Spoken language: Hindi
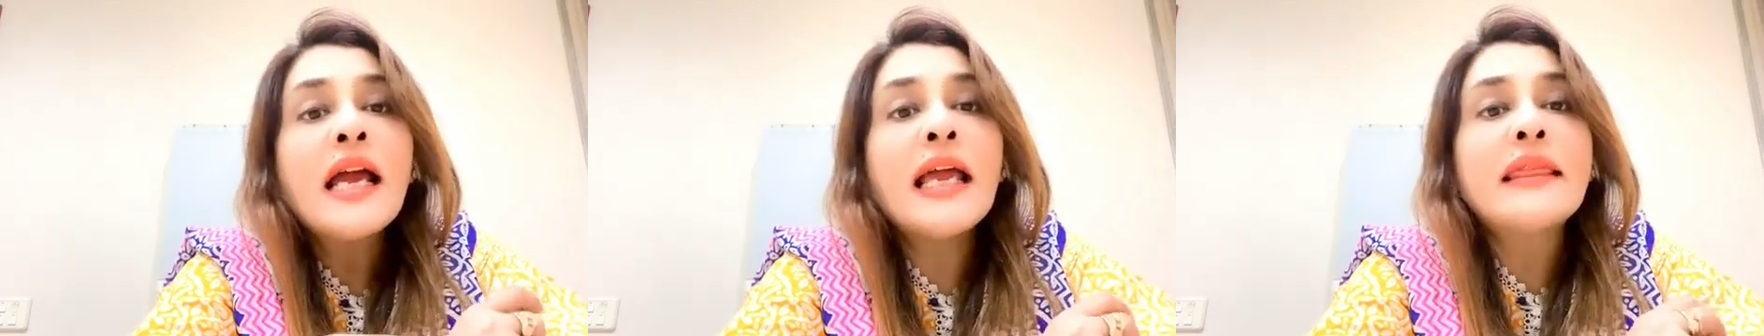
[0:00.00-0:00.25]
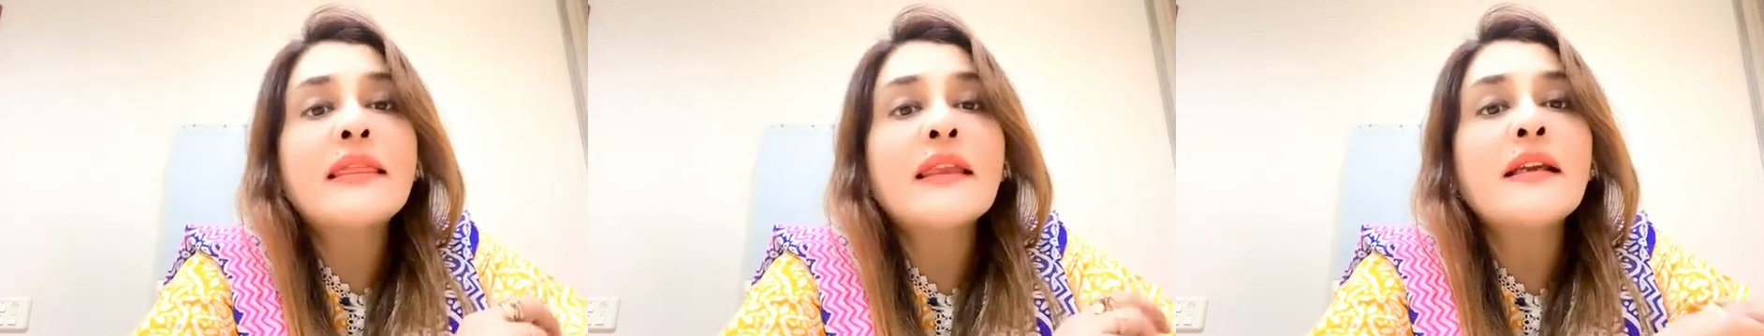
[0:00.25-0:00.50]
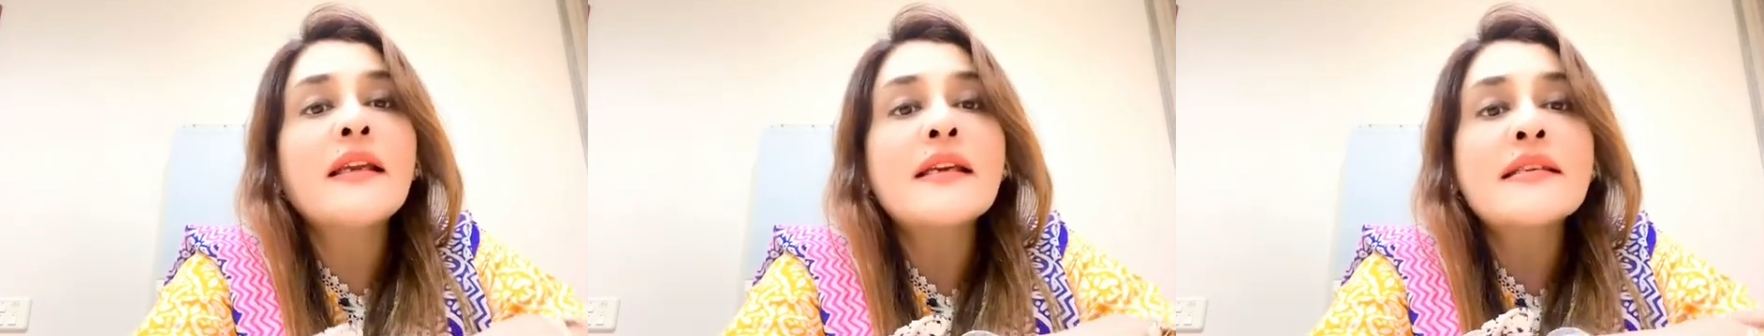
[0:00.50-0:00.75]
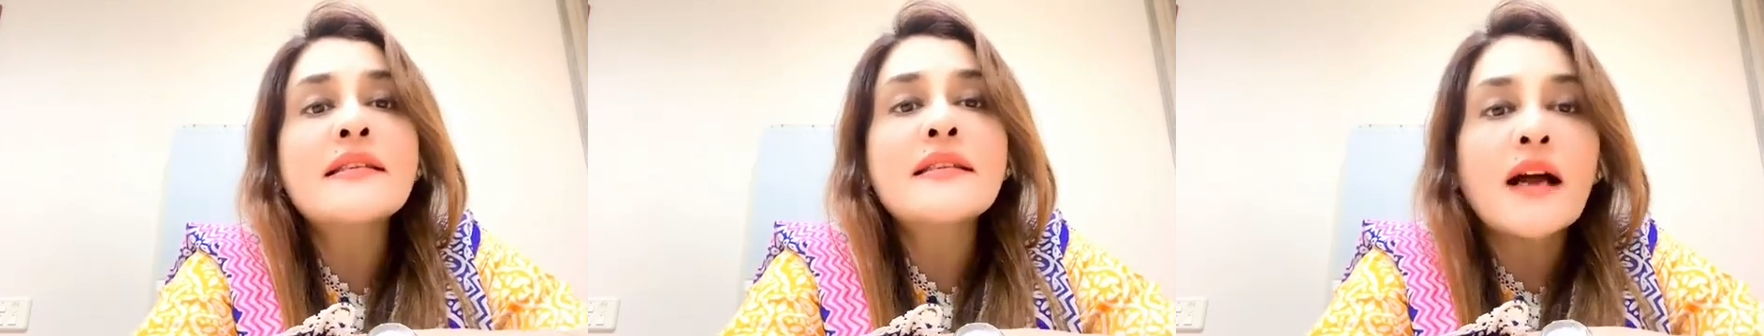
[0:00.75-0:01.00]

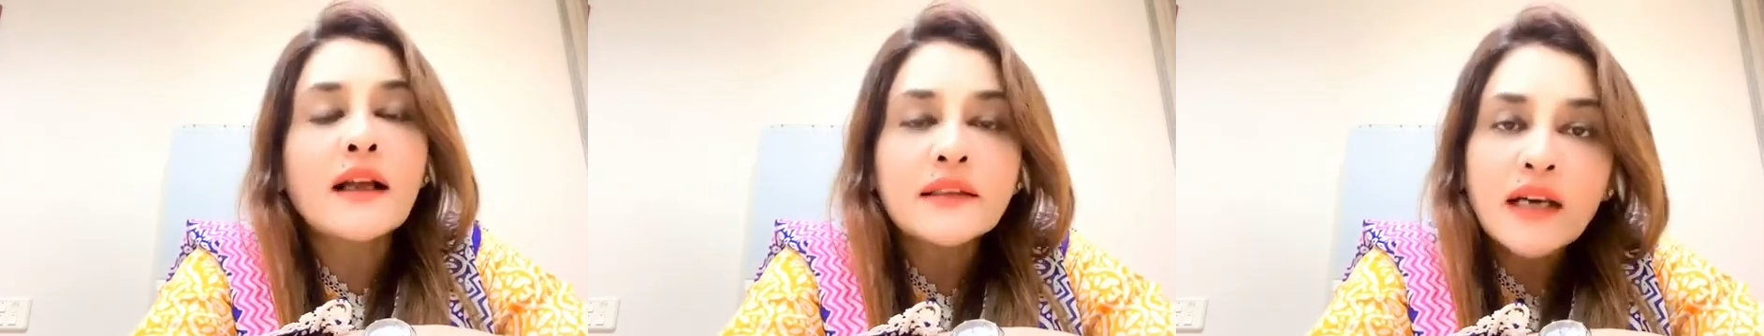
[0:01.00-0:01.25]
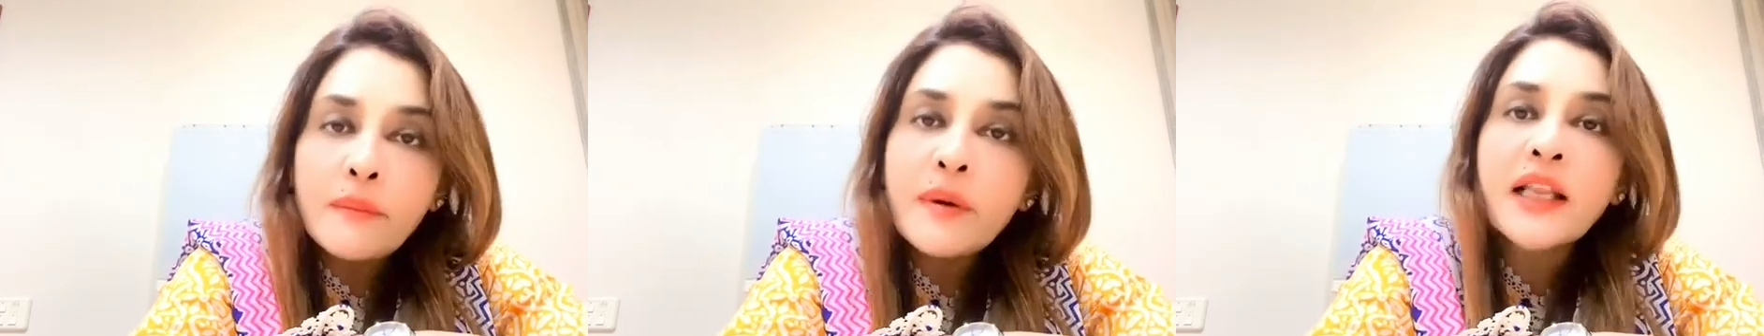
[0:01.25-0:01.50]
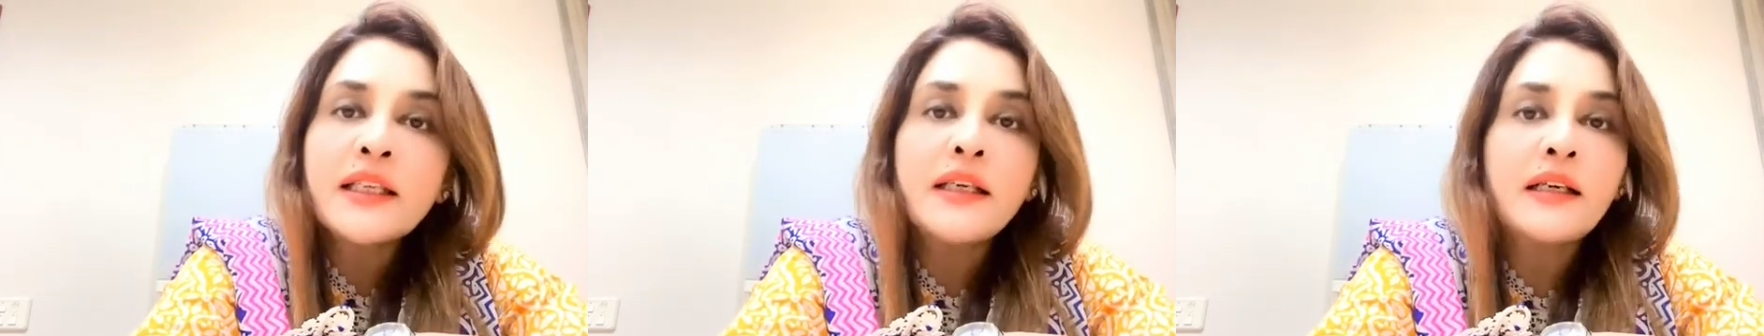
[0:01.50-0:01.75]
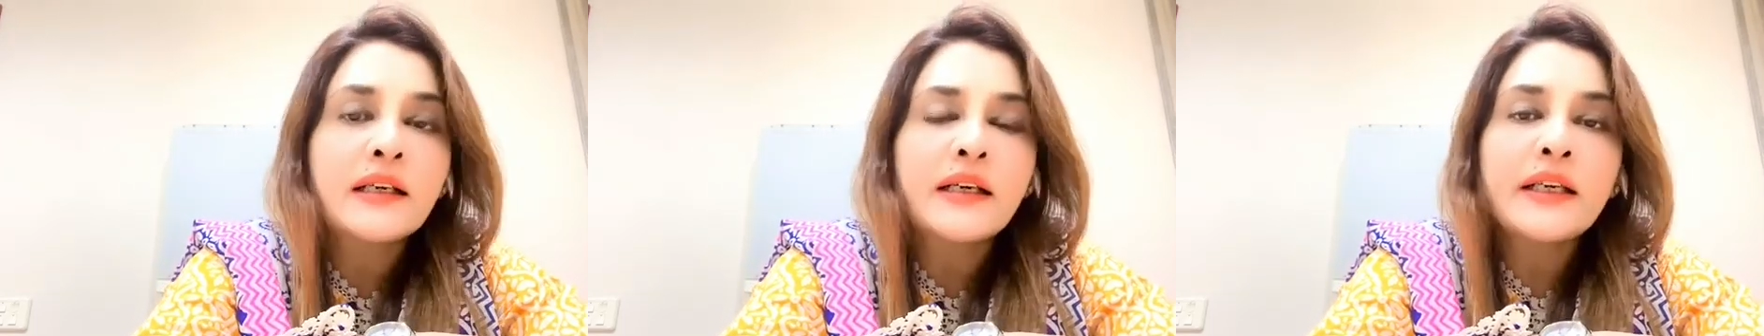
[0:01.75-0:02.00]
इतने ज़्यादा बढ़ने
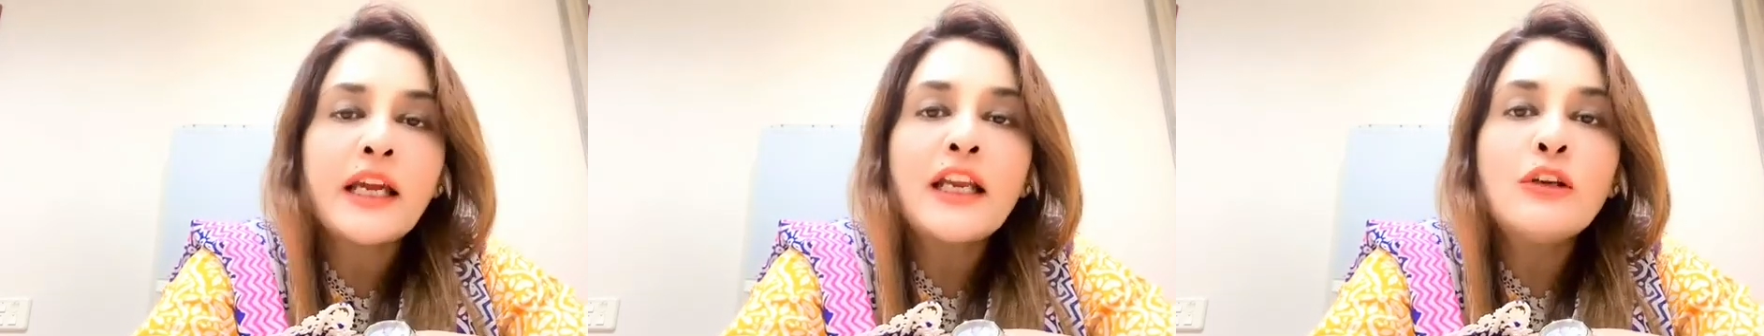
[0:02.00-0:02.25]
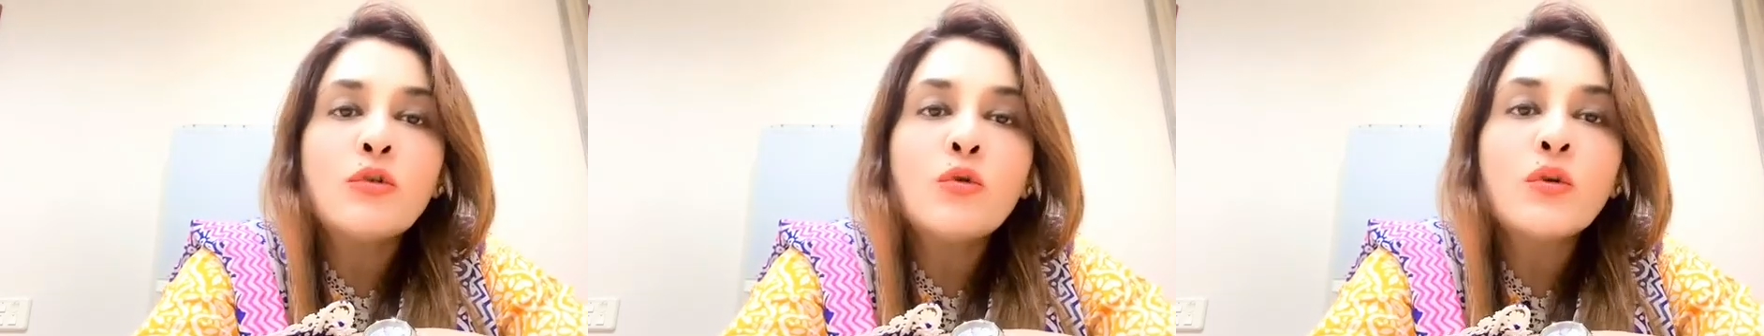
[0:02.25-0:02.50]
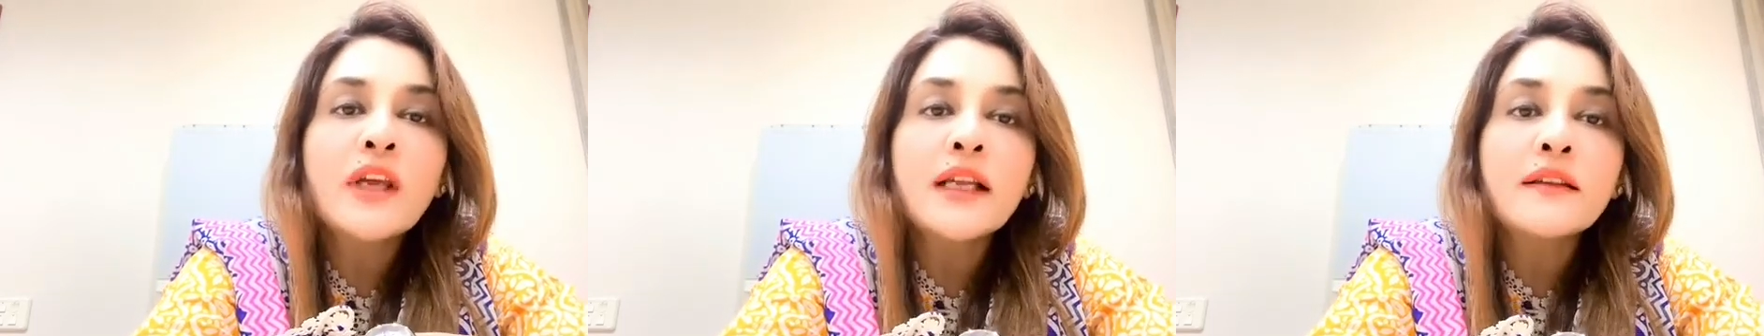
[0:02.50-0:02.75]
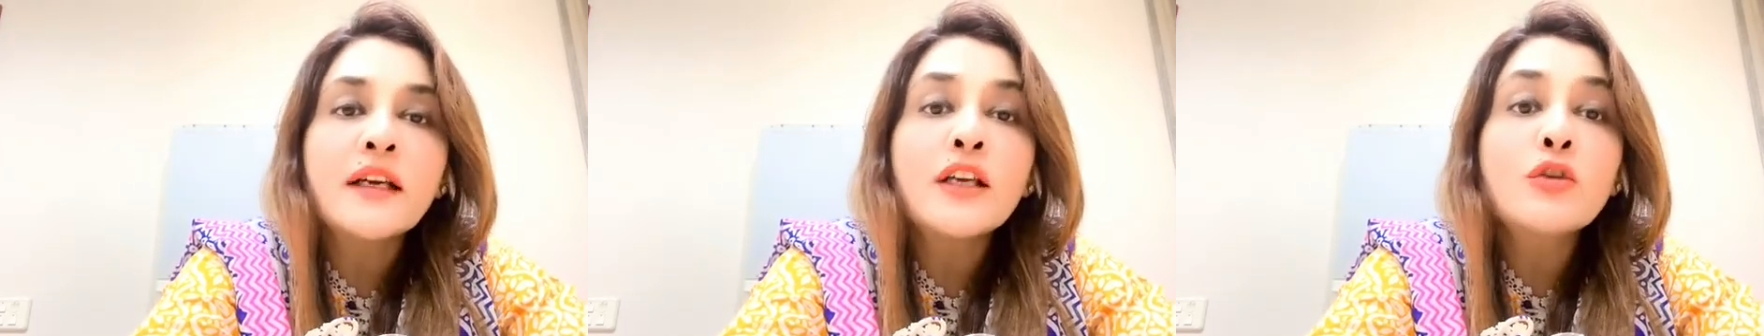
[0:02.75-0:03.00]
लग गए हैं लोगों के
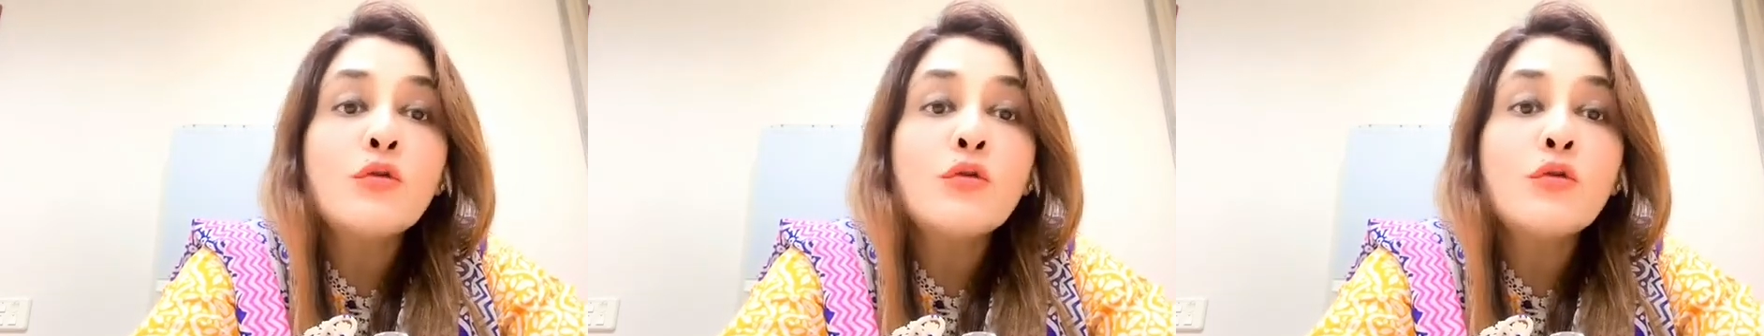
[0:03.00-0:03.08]
अंदर तो